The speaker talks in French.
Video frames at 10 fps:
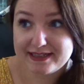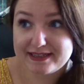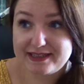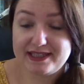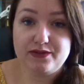
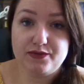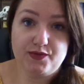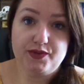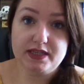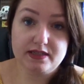c'est une
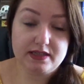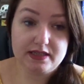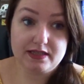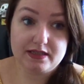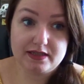fille
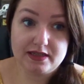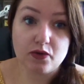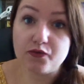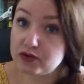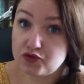qui, qui,
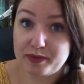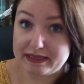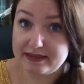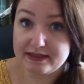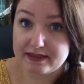envoie du
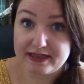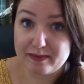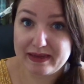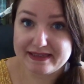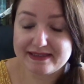pâté, il hein, n'y a
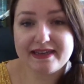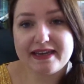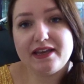pas à dire.